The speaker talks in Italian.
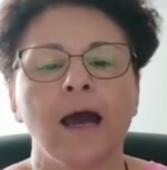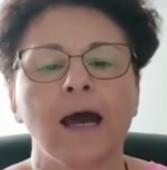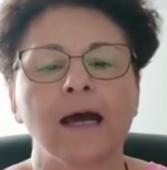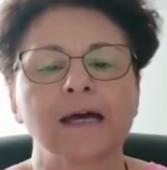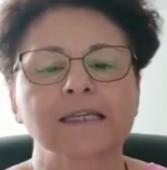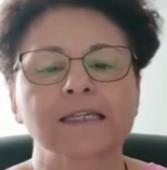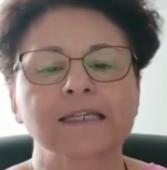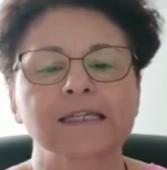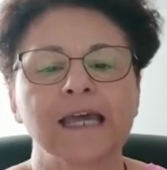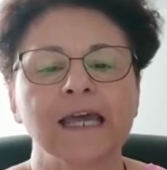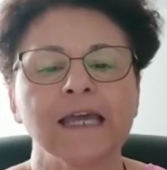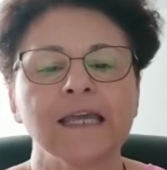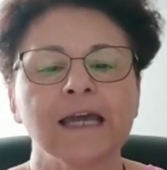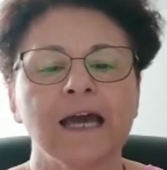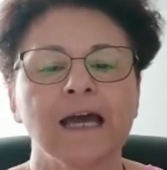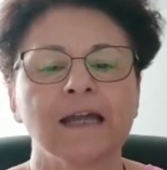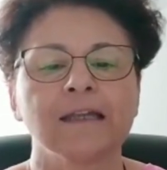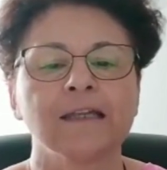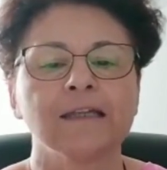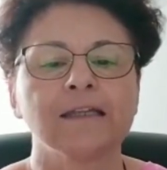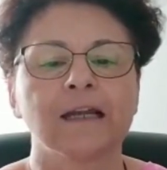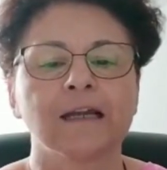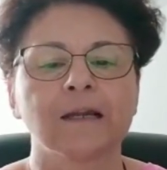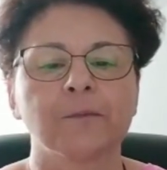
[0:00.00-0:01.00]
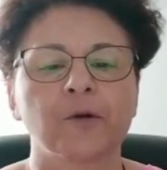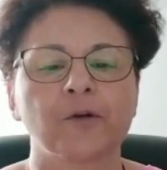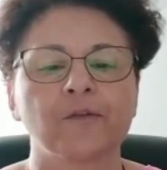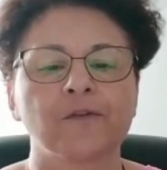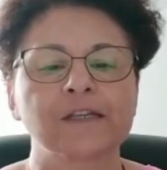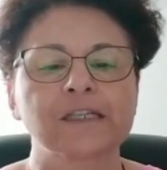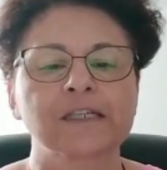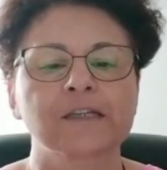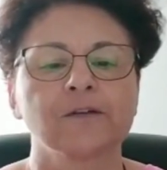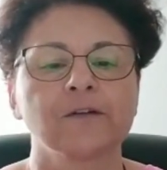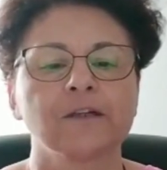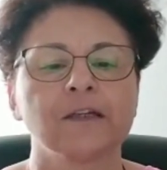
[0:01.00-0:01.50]
A sei anni
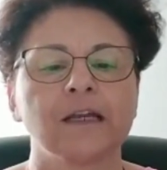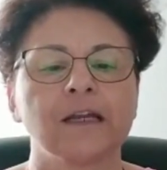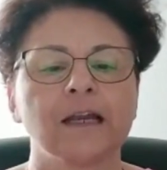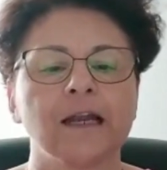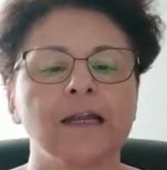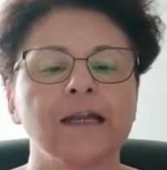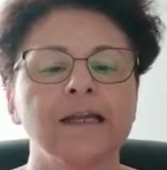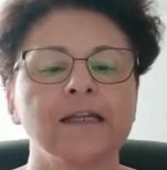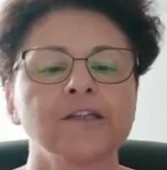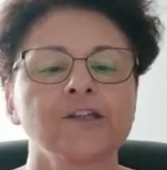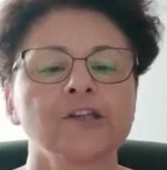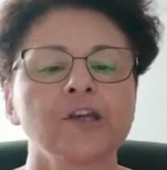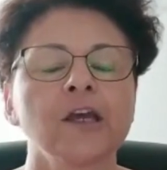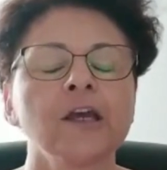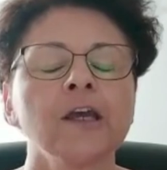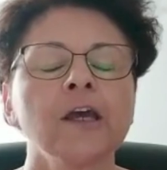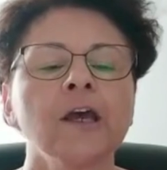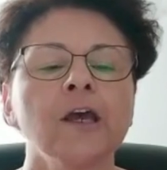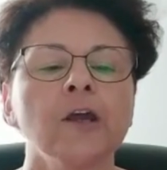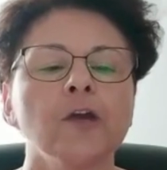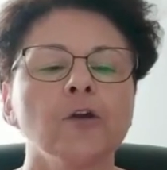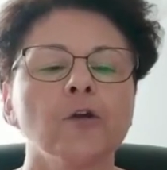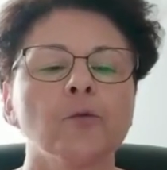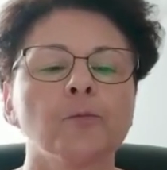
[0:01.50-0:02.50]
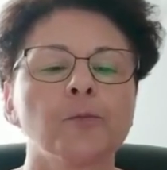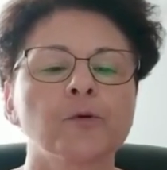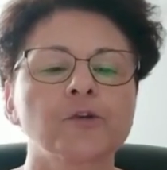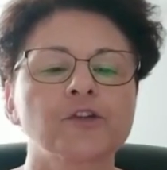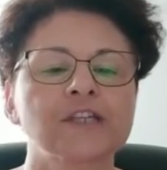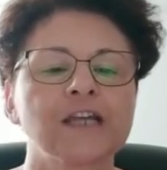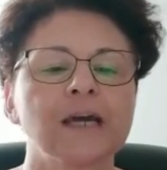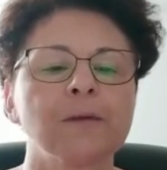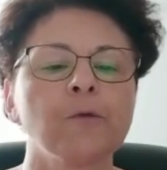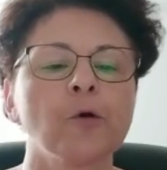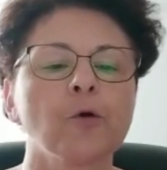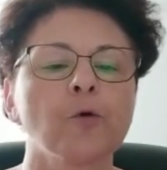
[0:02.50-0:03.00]
dall'approvazione della legge non
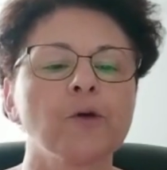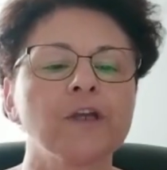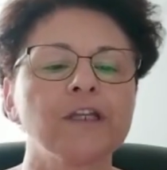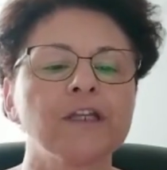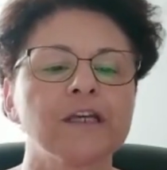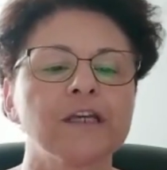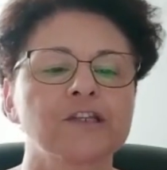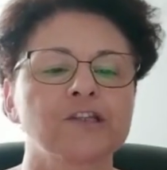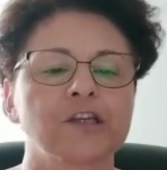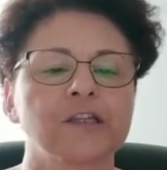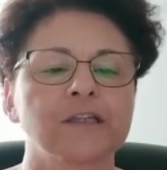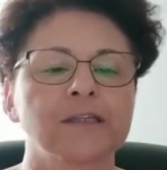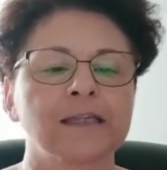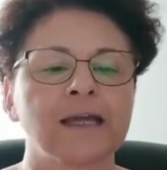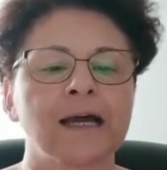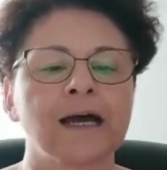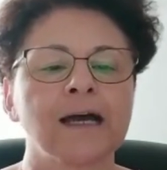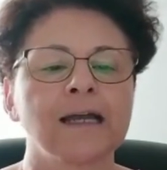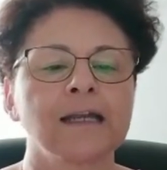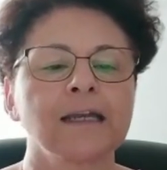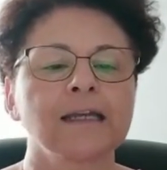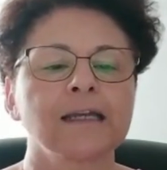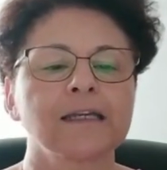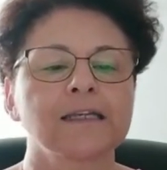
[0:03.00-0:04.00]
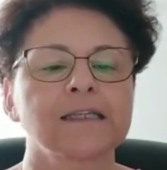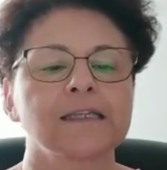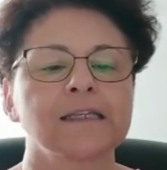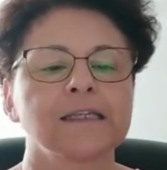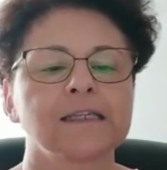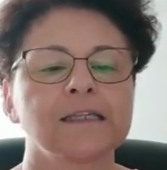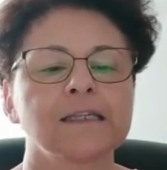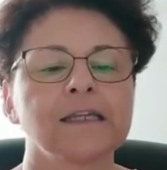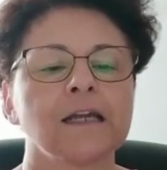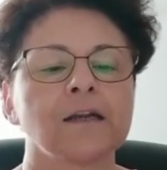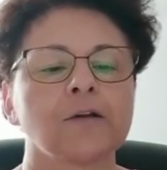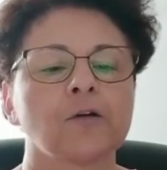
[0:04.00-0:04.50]
possiamo quindi accettare che si
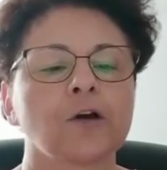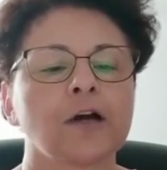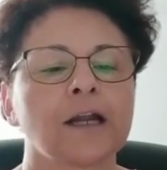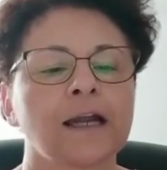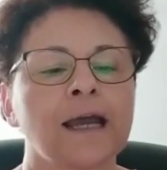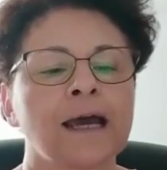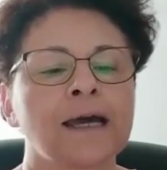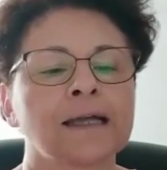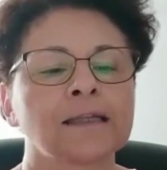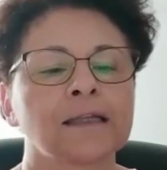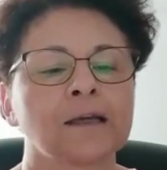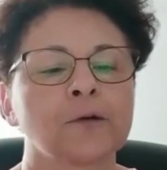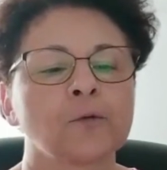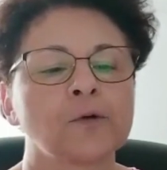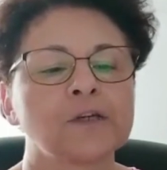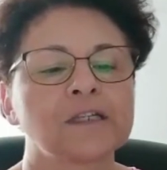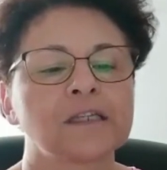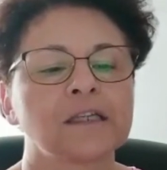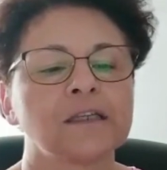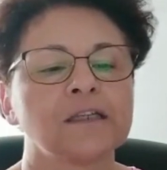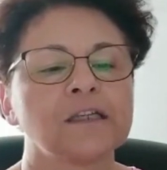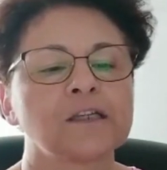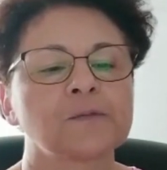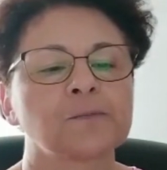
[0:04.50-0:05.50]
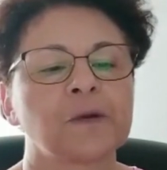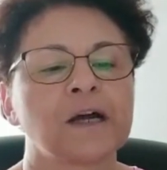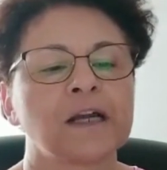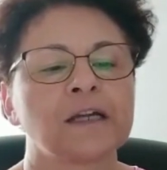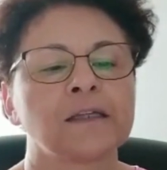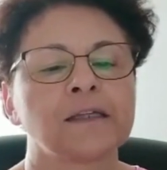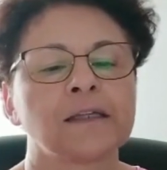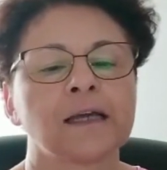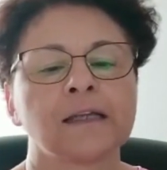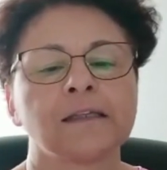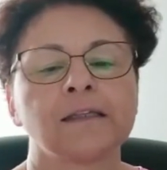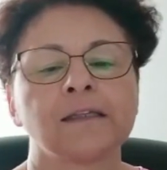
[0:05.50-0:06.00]
siano create queste
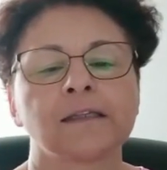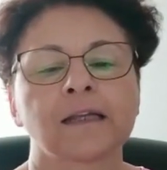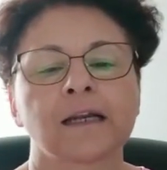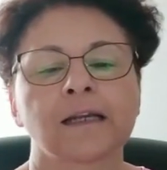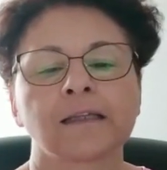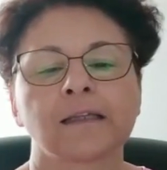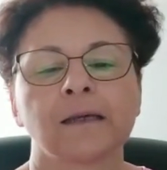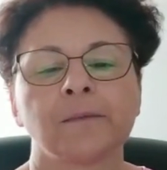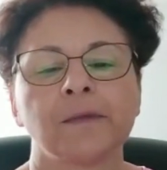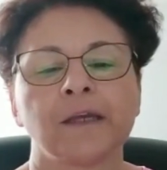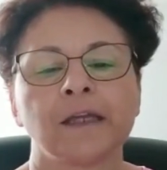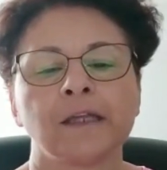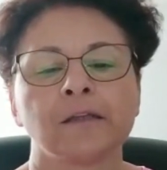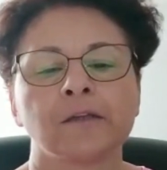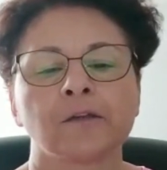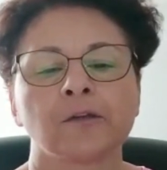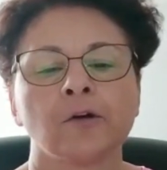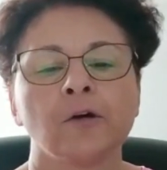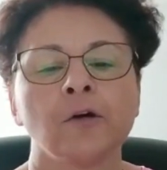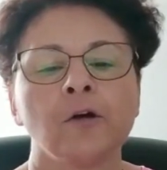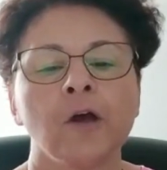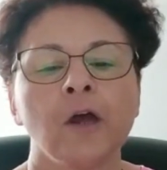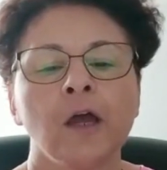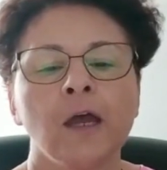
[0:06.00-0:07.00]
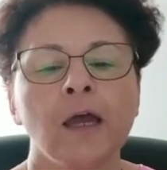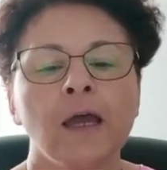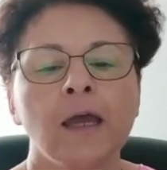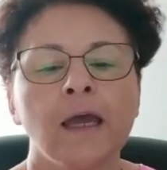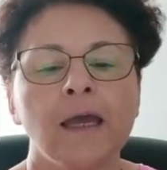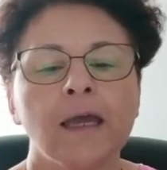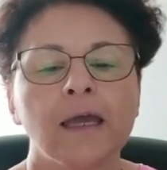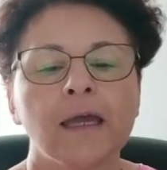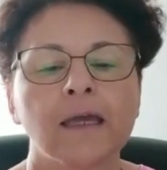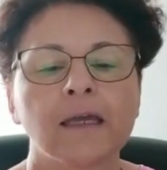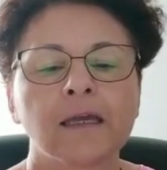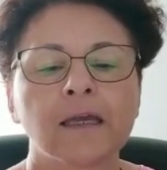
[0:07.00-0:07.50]
disparità di trattamento
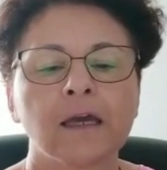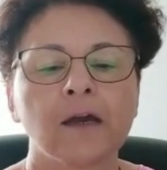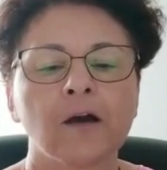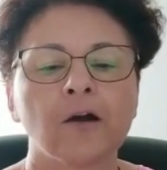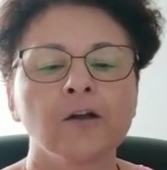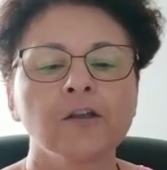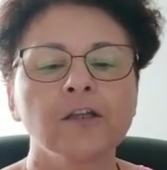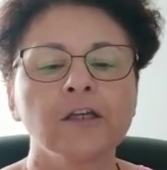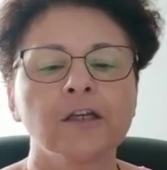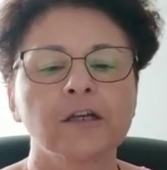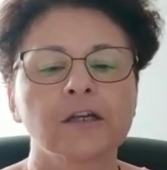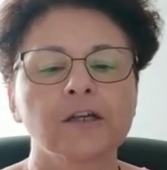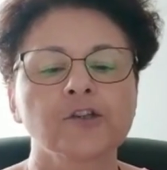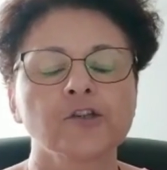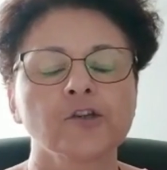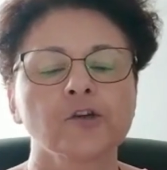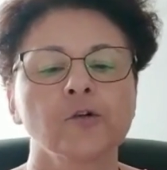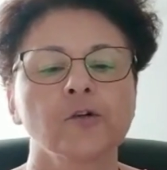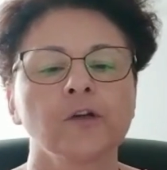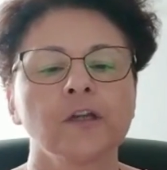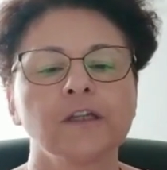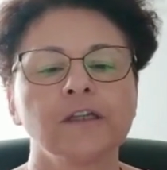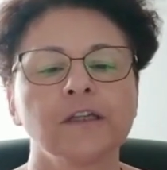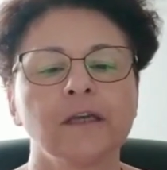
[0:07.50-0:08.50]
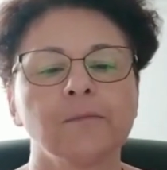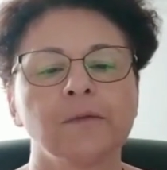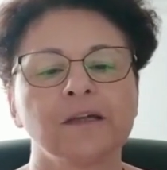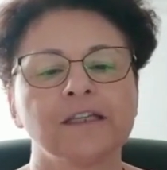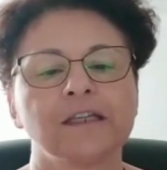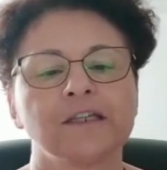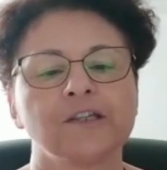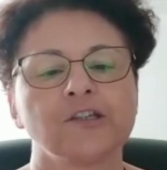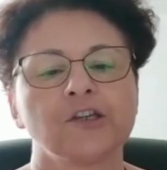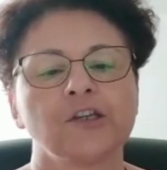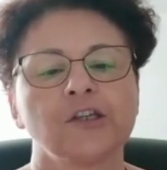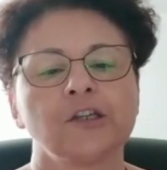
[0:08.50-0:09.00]
e che ogni regione debba
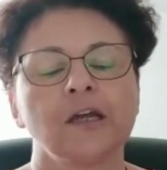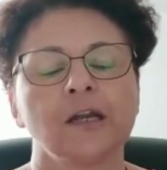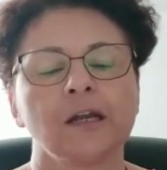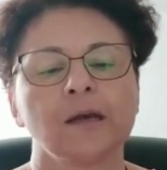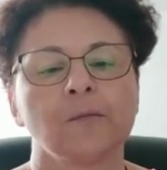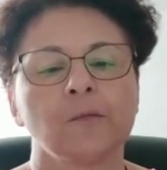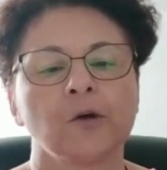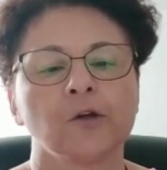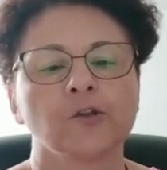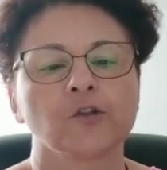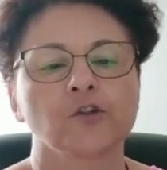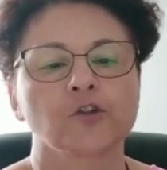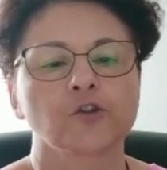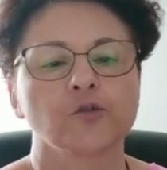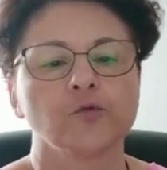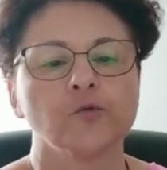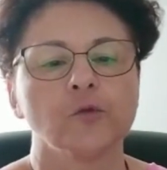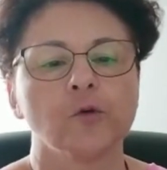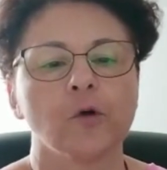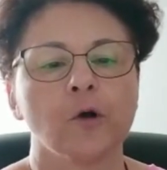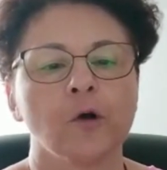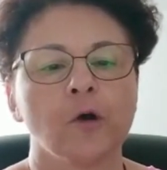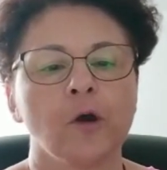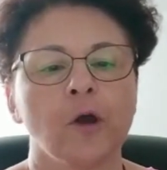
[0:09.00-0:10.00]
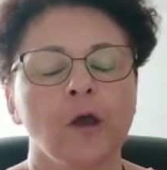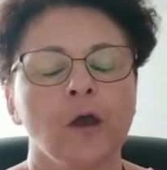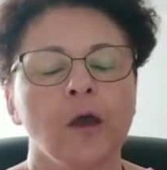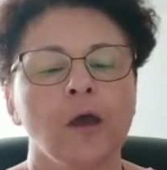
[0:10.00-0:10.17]
decidere a modo suo,